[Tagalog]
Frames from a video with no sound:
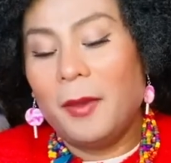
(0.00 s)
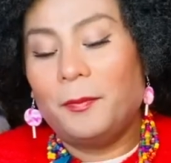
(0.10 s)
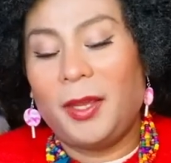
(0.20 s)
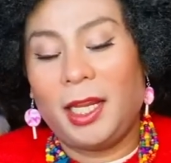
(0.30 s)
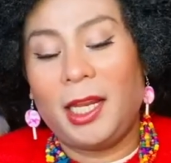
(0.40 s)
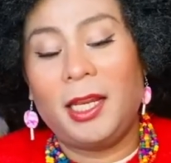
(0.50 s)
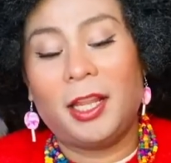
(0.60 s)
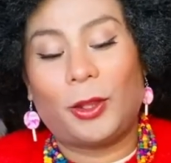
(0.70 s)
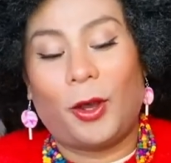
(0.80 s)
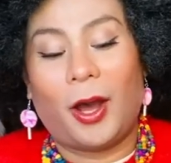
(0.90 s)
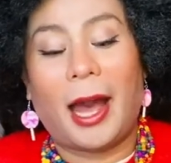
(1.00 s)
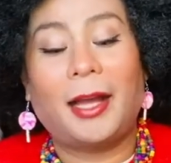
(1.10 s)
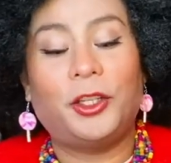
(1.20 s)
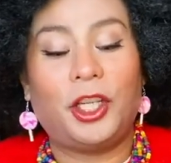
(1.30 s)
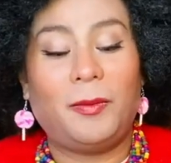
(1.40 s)
Binili nito
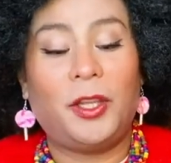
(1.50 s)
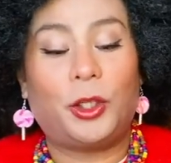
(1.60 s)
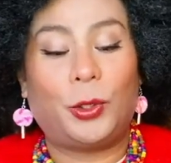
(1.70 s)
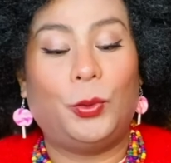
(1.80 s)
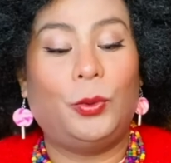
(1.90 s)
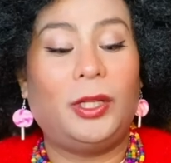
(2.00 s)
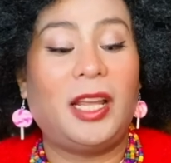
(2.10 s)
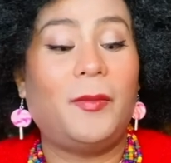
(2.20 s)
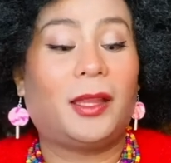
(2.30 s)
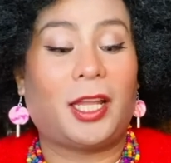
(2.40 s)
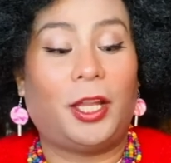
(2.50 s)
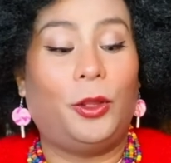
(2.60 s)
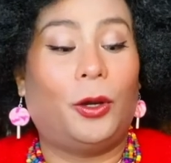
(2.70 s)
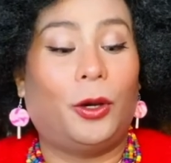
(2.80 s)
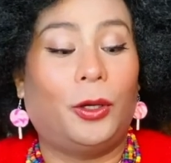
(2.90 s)
ang Jimmy Choo Limited
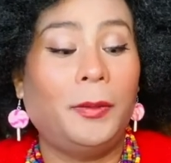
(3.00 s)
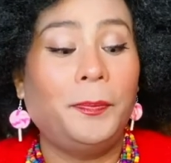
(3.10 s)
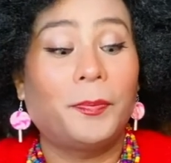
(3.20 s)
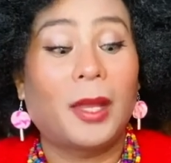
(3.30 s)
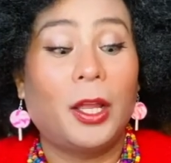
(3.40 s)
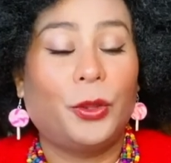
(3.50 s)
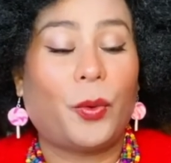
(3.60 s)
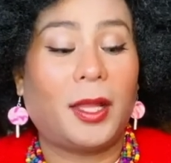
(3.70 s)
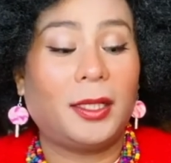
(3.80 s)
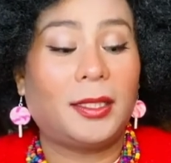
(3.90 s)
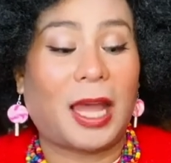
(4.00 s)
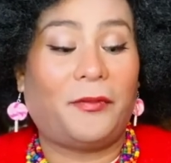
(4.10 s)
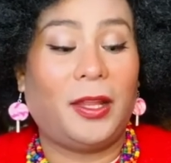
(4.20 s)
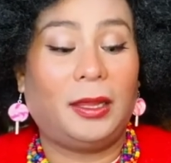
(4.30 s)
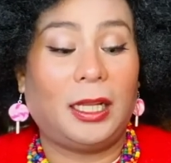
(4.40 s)
noong
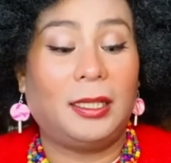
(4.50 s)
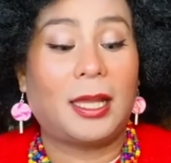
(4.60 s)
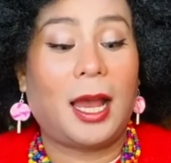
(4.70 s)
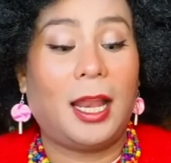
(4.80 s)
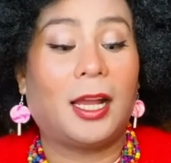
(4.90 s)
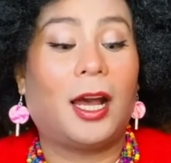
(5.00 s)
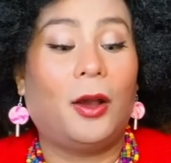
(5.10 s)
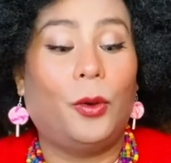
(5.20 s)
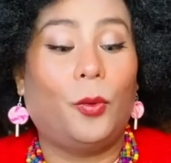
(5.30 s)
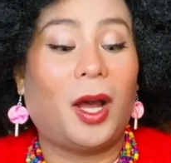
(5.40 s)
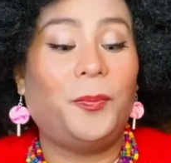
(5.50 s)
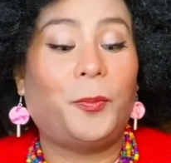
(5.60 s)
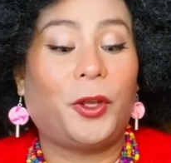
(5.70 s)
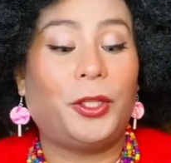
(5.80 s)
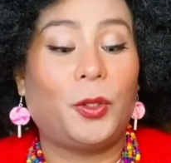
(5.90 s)
2017 sa halagang
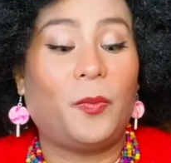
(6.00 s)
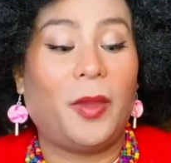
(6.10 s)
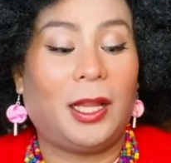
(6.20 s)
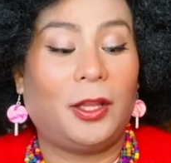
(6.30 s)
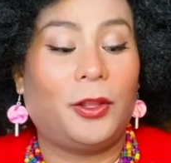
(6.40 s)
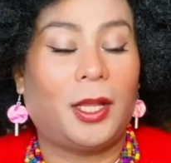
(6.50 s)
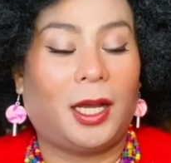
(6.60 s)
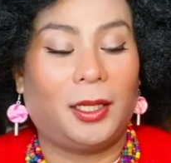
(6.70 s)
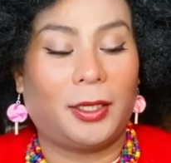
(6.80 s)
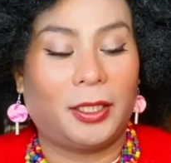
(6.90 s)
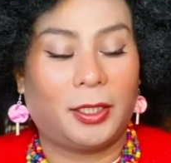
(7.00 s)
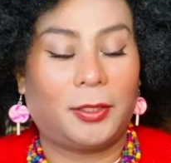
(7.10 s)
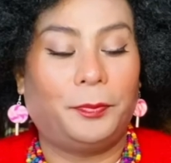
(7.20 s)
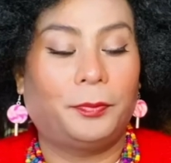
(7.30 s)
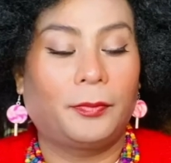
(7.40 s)
1.2 billion
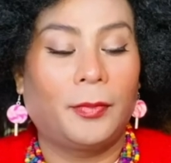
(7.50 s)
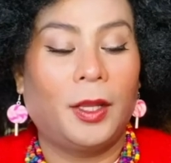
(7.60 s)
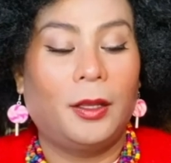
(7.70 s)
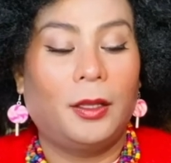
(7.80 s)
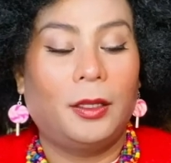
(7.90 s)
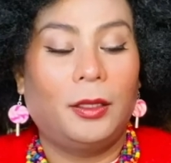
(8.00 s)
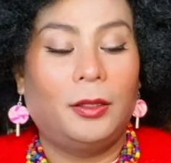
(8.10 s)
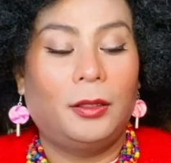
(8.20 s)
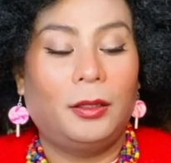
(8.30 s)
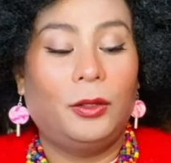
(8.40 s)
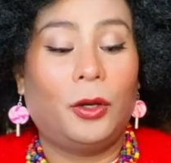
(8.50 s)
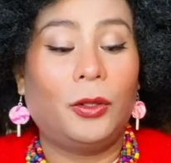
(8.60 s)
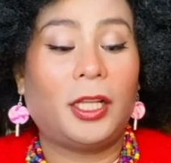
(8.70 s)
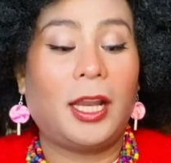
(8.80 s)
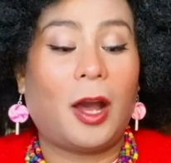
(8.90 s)
dollars.
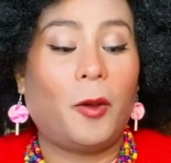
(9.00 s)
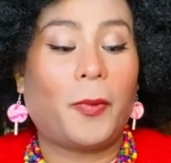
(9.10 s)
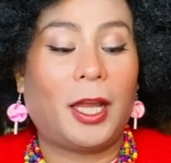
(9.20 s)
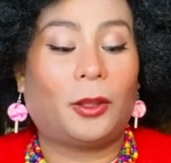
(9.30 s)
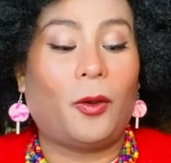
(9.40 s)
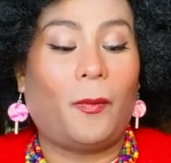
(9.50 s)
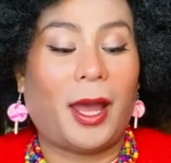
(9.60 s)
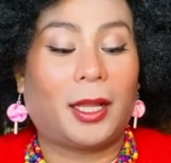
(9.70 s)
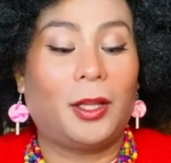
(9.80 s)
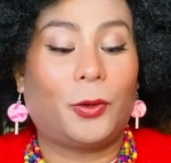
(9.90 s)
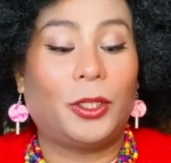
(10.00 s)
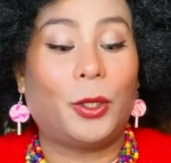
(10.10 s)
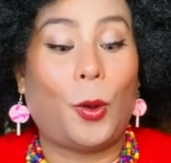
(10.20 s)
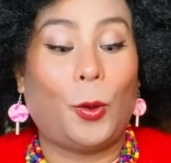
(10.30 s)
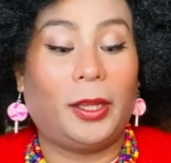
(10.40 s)
Noong tinawag pa itong Michael
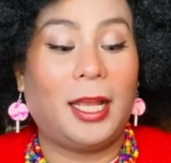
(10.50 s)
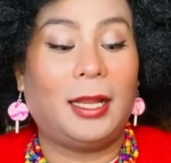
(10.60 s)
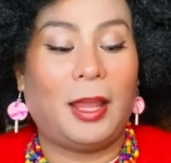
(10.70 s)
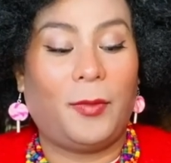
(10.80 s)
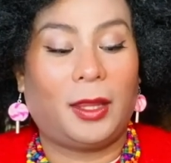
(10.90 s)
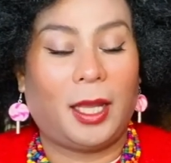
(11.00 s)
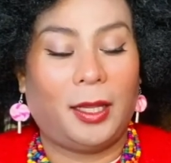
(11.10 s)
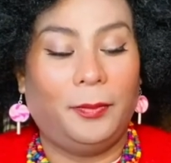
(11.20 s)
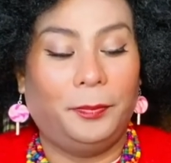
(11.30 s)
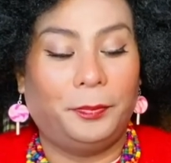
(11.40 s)
Kors Holding Limited.